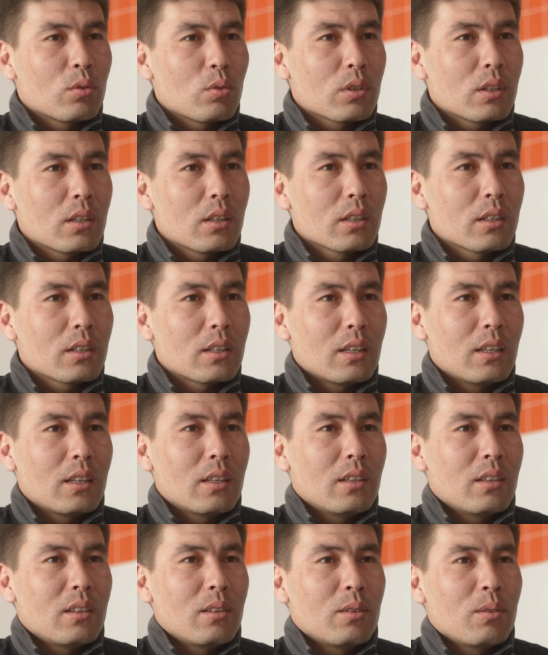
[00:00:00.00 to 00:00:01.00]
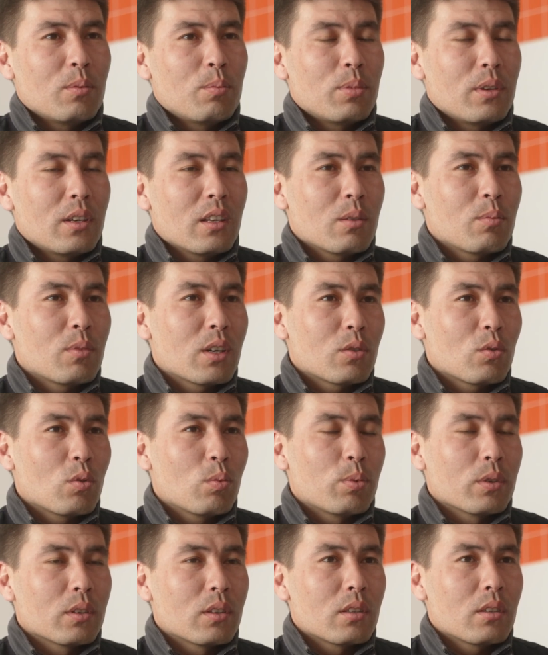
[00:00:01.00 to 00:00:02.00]
других и перенимать
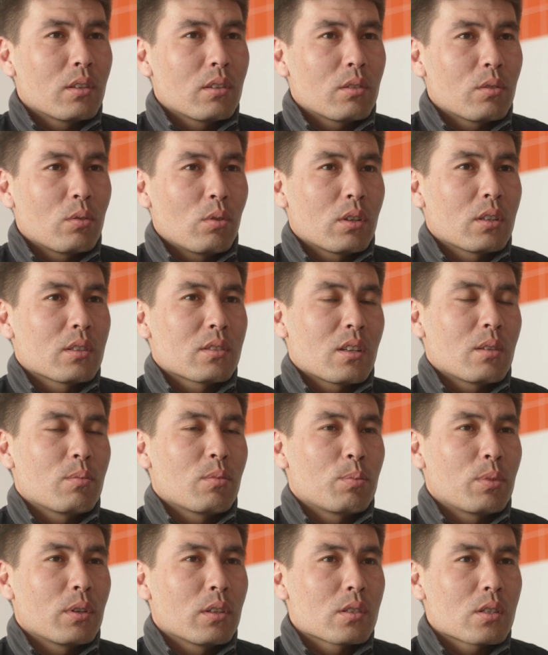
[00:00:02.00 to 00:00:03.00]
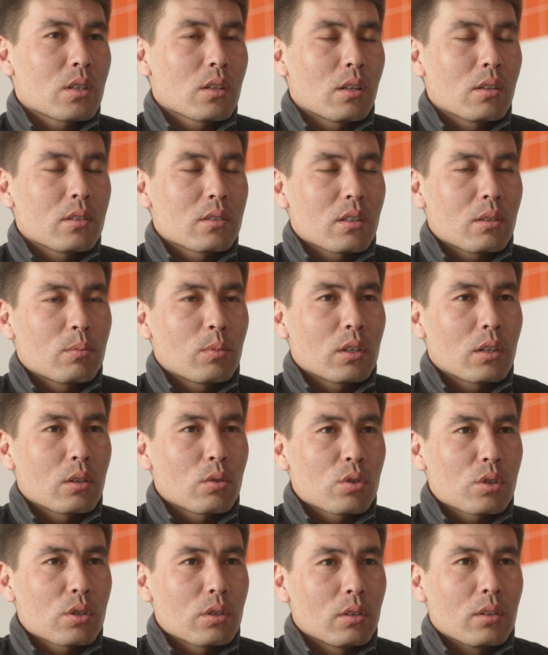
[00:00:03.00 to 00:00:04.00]
опыт, только самый положительный, самый
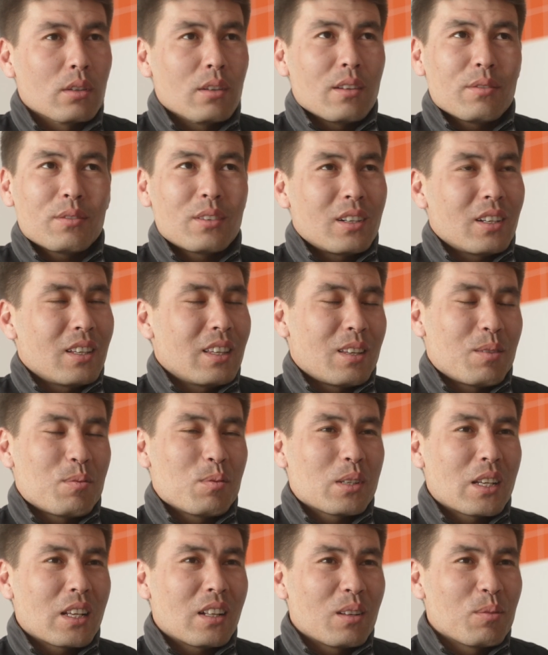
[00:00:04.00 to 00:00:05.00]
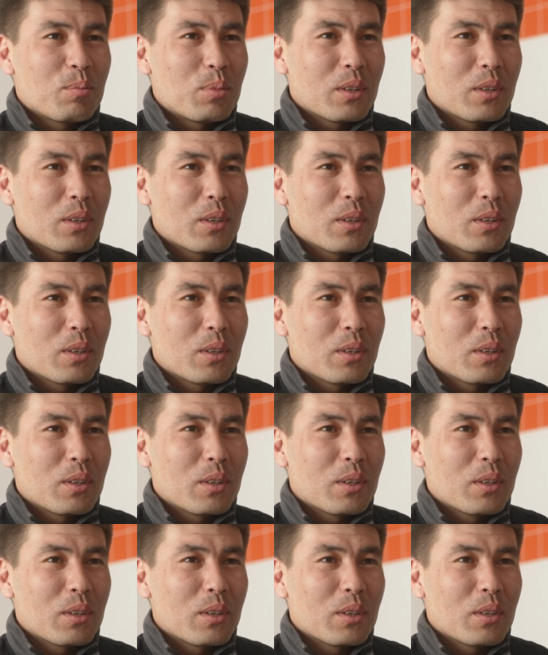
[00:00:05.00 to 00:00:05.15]
хороший. Завтра это обязательно